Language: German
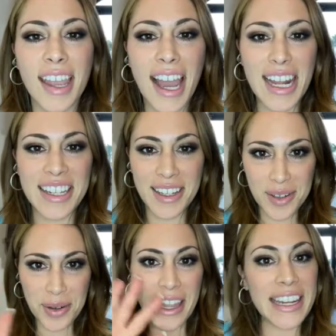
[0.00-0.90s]

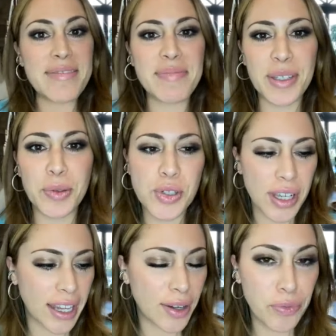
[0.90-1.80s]
Hallo, ihr Lieben, ich wünsche euch
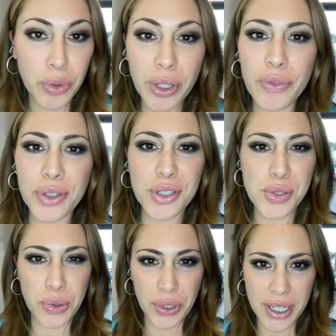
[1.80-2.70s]
einen
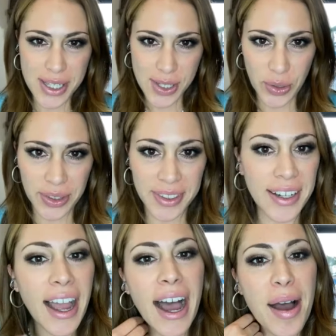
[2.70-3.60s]
wunderschönen
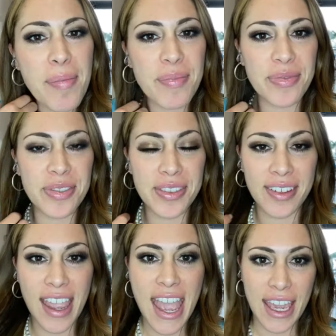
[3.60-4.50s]
Sonntagabend.
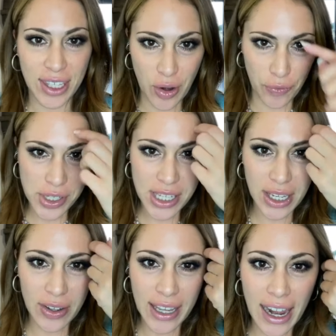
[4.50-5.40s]
Ich hoffe, es geht
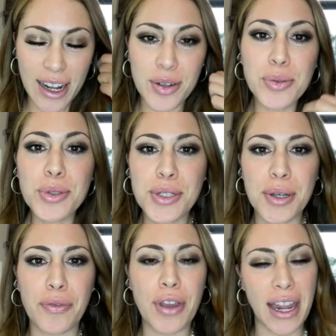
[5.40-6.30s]
euch alle gut.
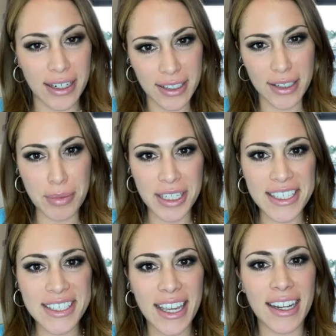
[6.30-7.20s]
Für alle, die, die mich
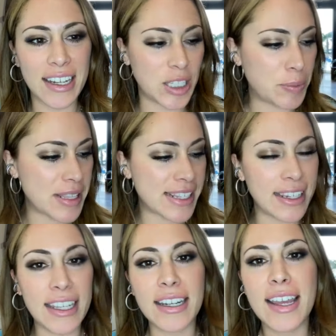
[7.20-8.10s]
nicht kennen, ich bin
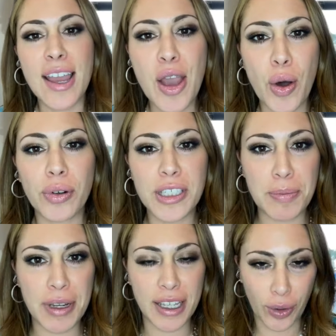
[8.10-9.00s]
Celine und ich
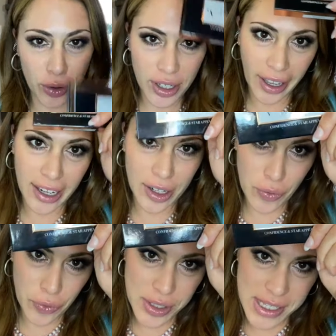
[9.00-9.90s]
bin die Gründerin
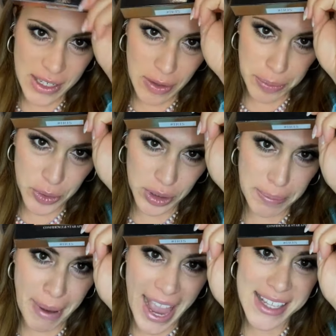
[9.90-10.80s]
von CV Beauty
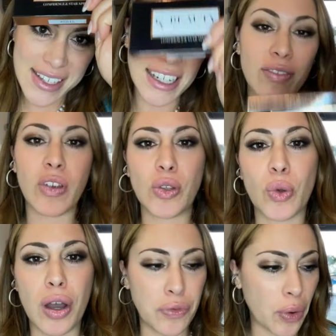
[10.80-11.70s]
bei Celine
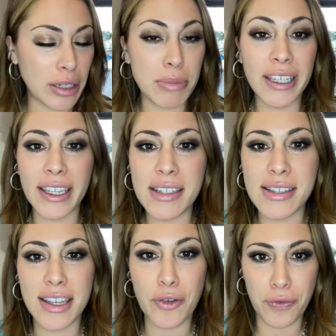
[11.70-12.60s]
Victor. Freut mich
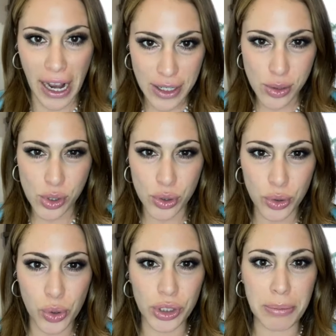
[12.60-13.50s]
riesig, falls du schon
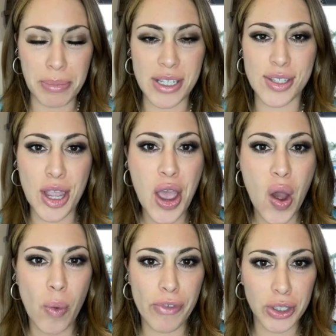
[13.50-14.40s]
Kundin bist
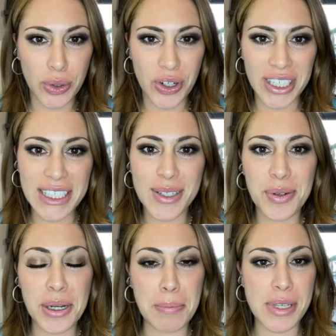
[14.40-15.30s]
und wenn du noch nicht
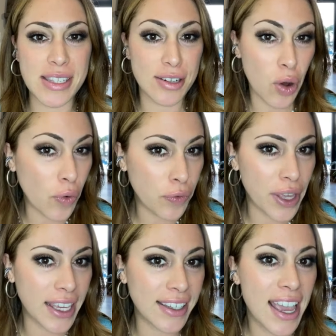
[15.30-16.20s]
Kundin bist, dann hoffe
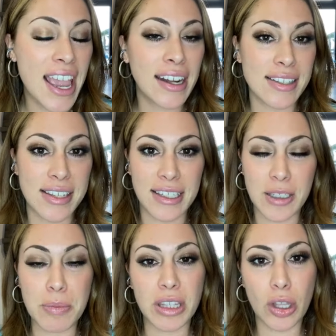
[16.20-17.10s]
ich, dass ich
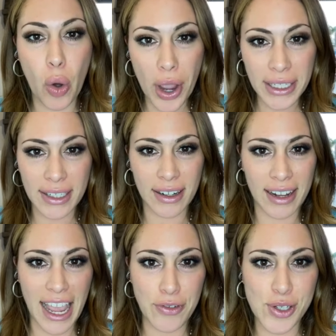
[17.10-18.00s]
dich mit der heutigen
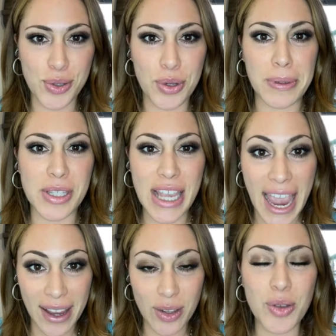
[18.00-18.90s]
Live-Show
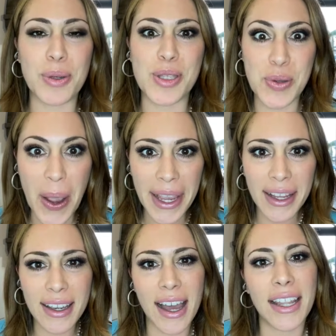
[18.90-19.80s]

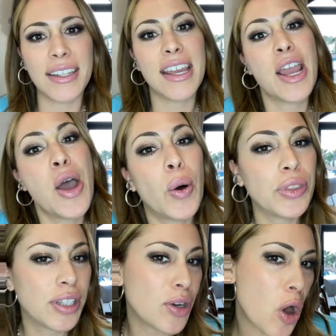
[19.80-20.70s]
überzeugen kann
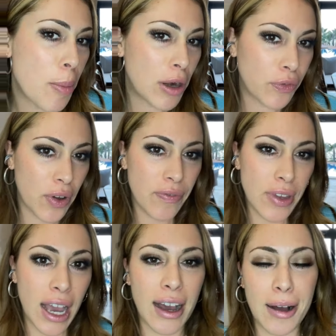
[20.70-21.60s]
und dir nochmal
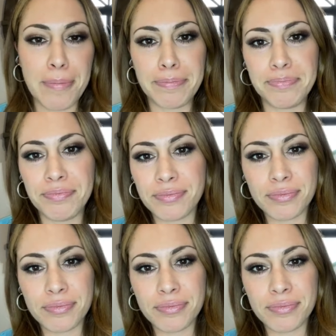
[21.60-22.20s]
ähm,